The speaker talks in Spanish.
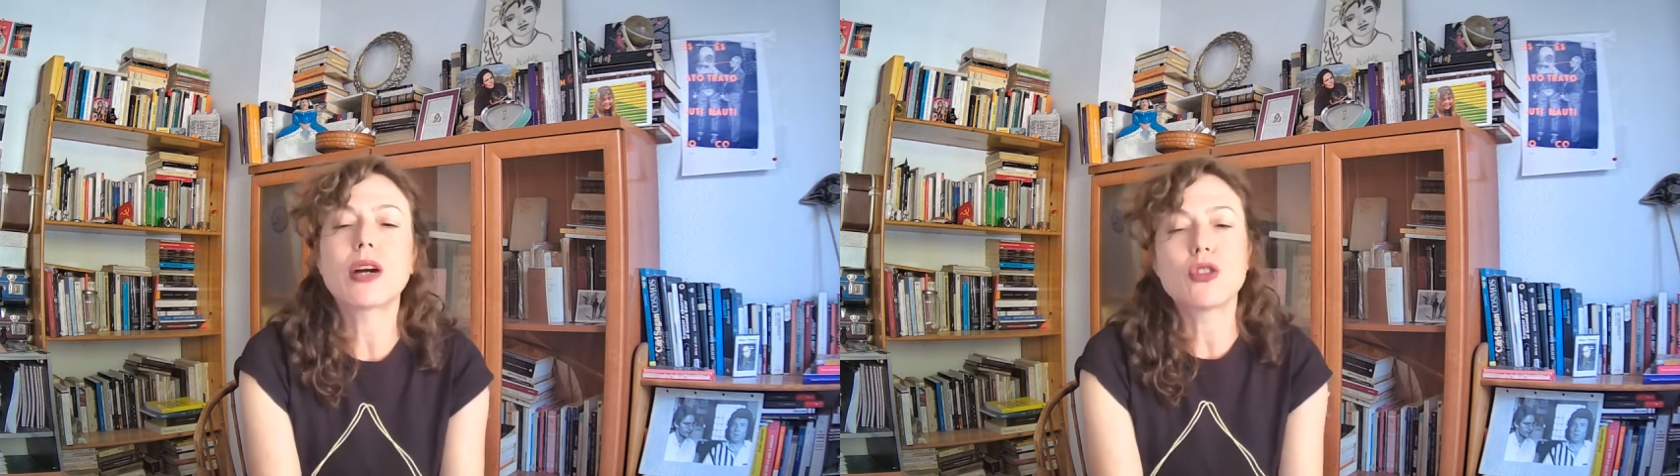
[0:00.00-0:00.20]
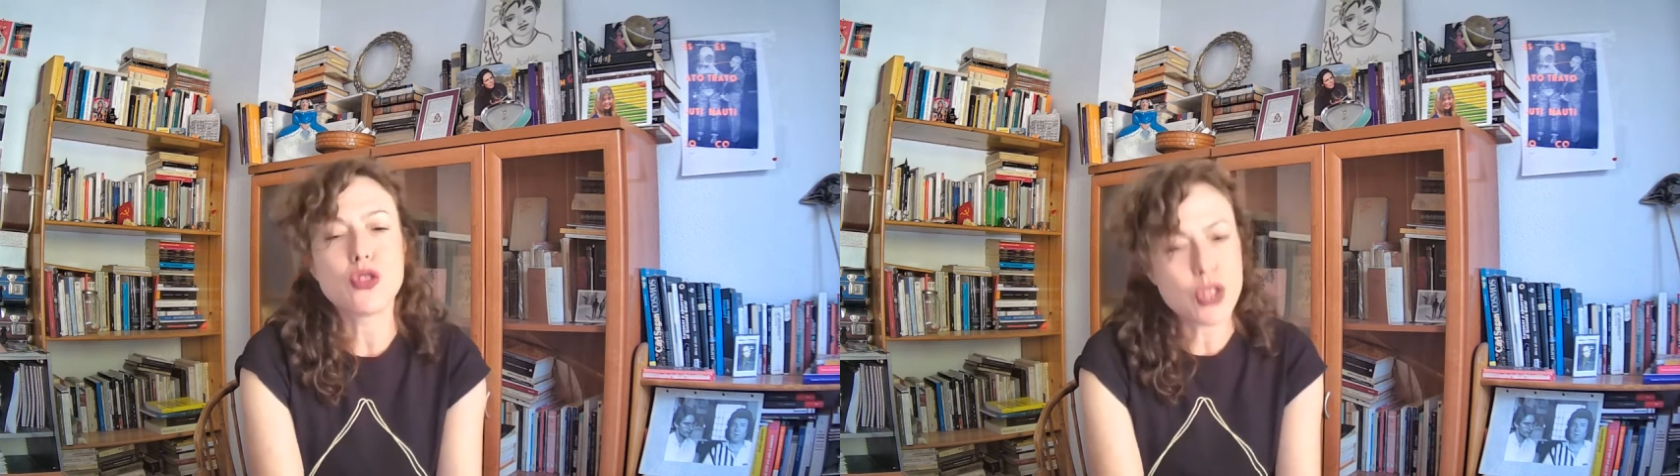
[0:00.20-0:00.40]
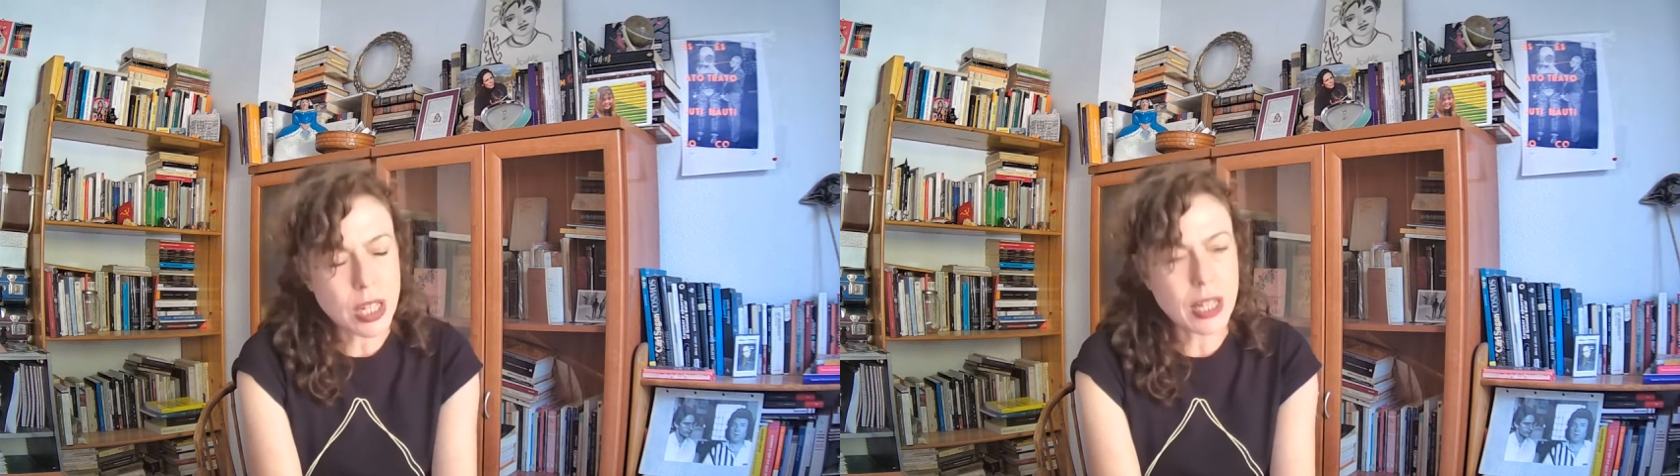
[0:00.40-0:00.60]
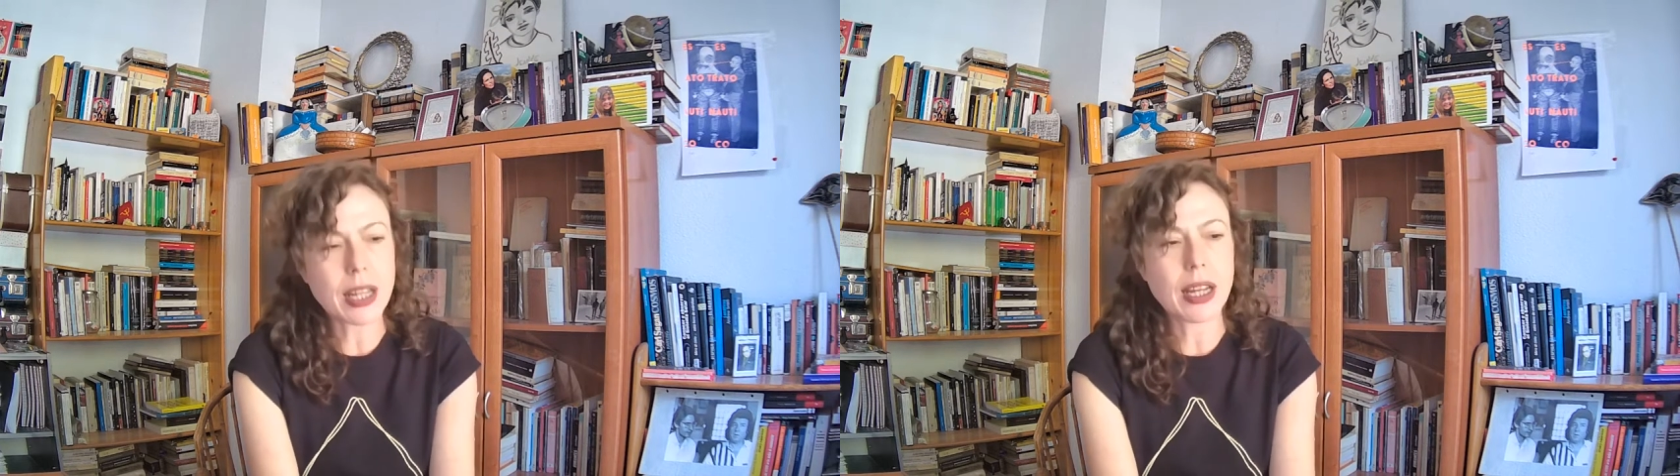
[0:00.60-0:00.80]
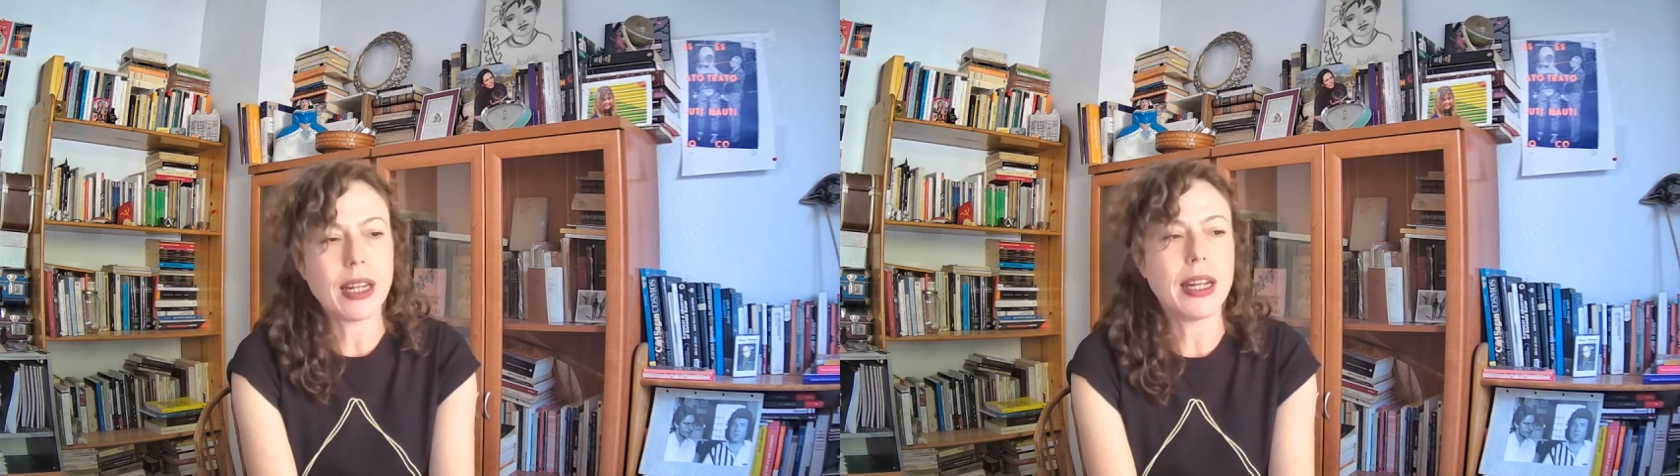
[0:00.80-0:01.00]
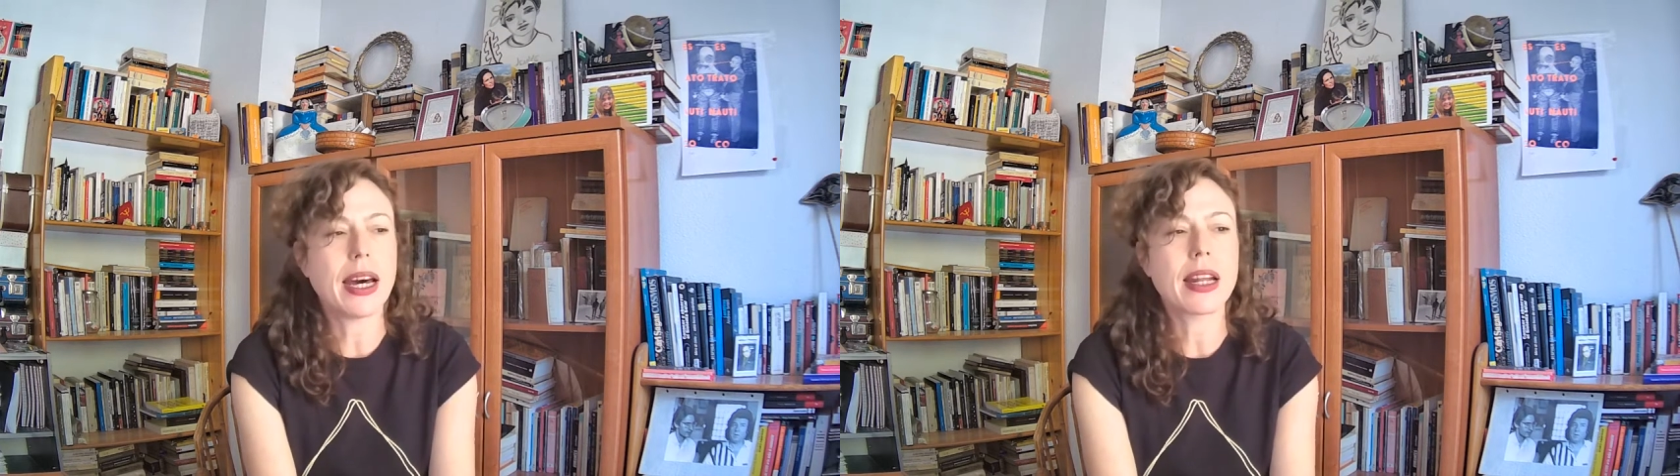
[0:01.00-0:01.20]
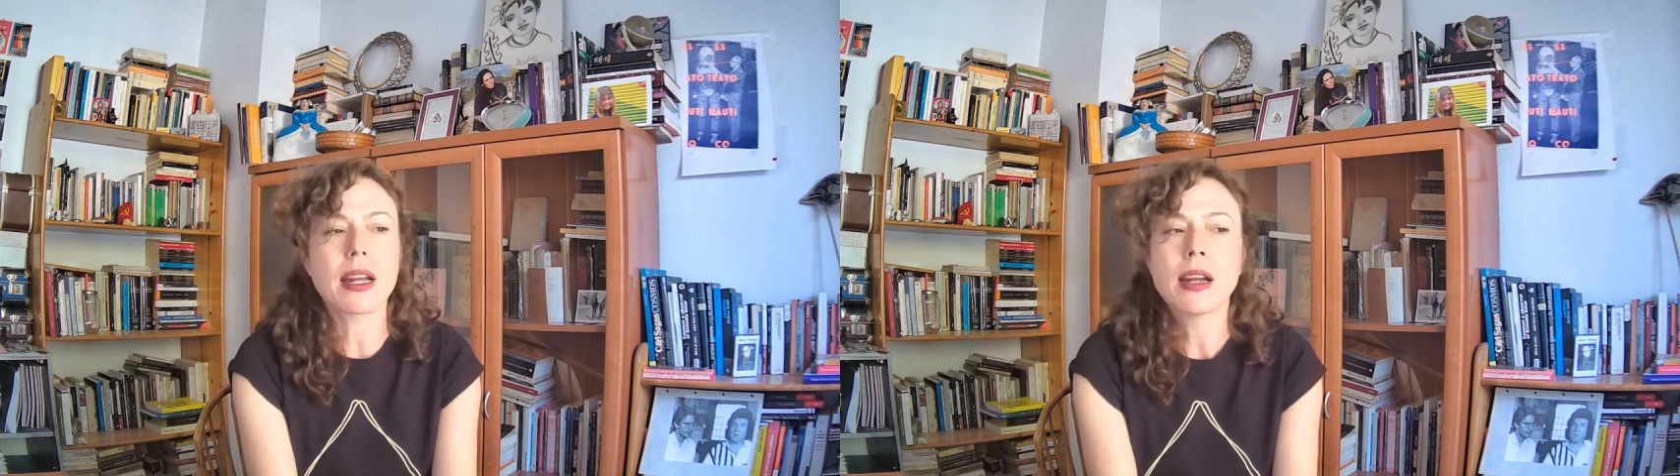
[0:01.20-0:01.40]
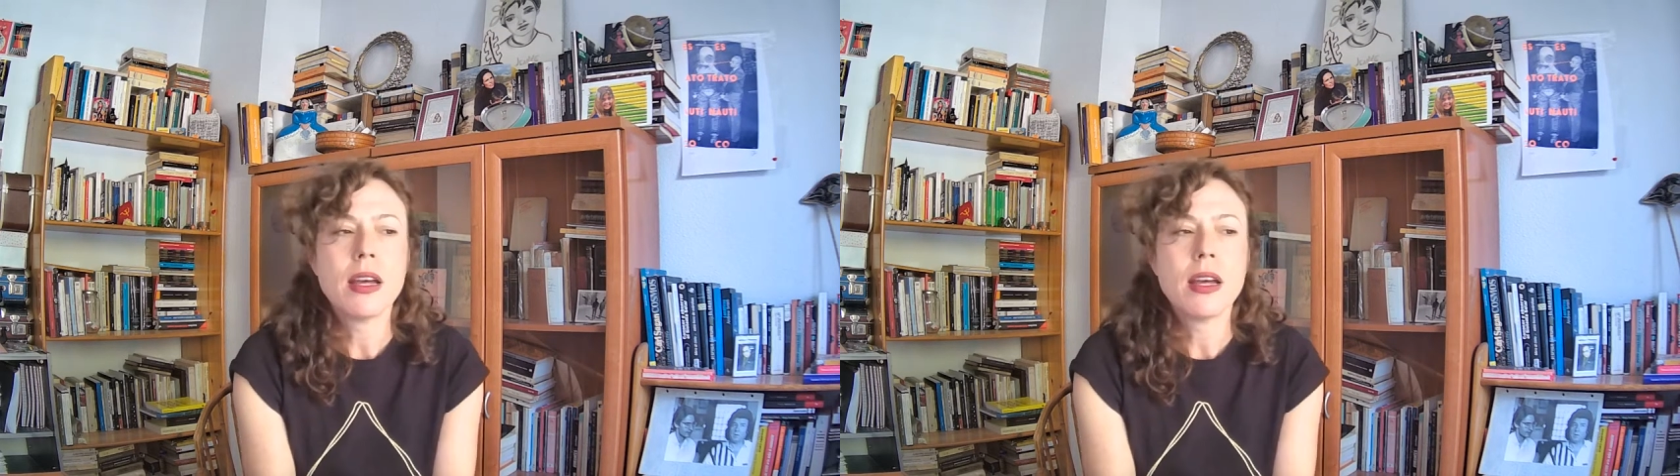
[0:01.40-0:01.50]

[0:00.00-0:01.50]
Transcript: consigue generar